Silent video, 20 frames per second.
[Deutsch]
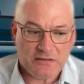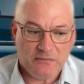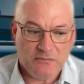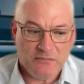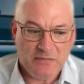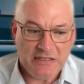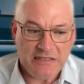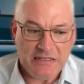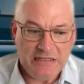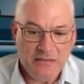
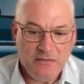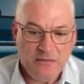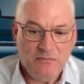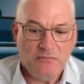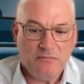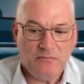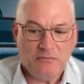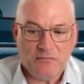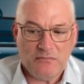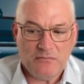mit
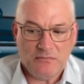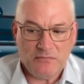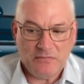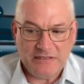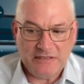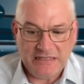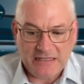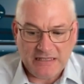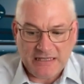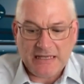ihm
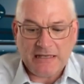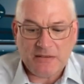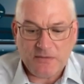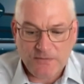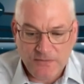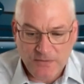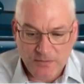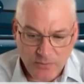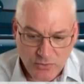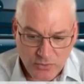direkt
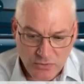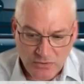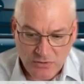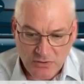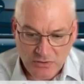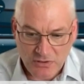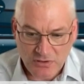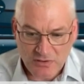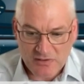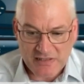verbunden.